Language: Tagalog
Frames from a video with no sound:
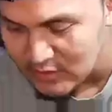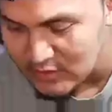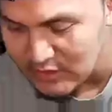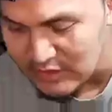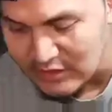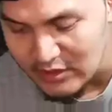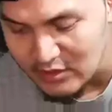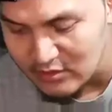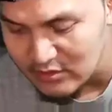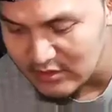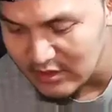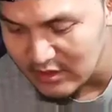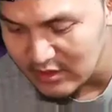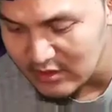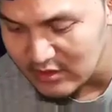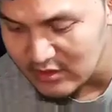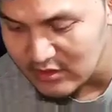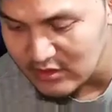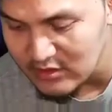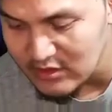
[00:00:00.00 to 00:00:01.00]
sana ako
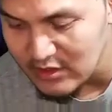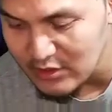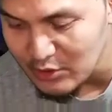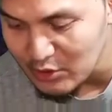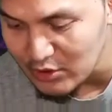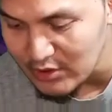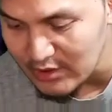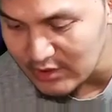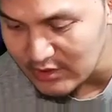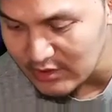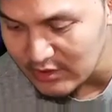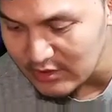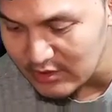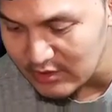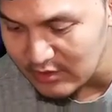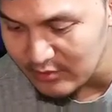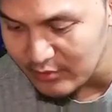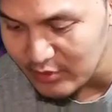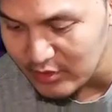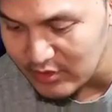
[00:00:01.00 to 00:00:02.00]
nakikita yun lang
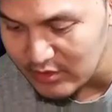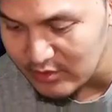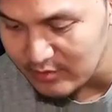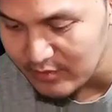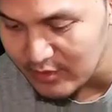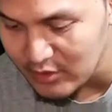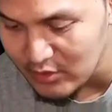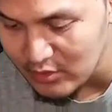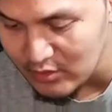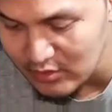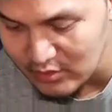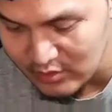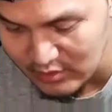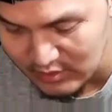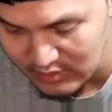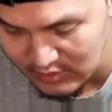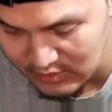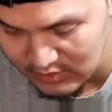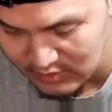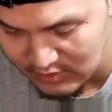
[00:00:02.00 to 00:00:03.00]
talaga pwede panuloy
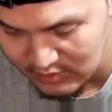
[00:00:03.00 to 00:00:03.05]
eh.